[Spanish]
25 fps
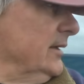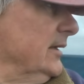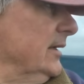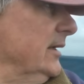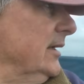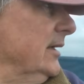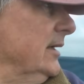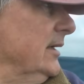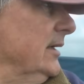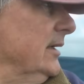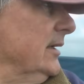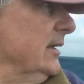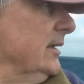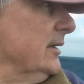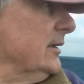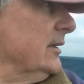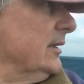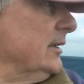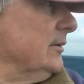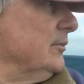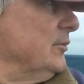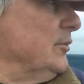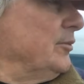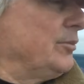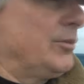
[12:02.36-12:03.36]
eh,
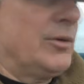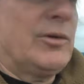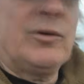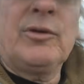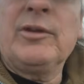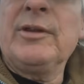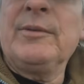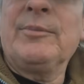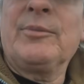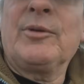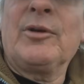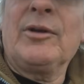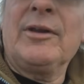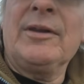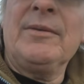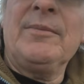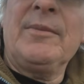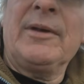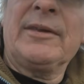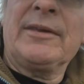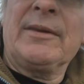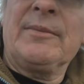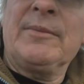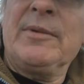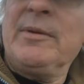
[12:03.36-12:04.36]
tenemos un poco de
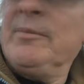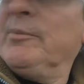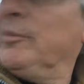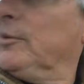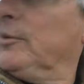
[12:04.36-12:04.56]
problema también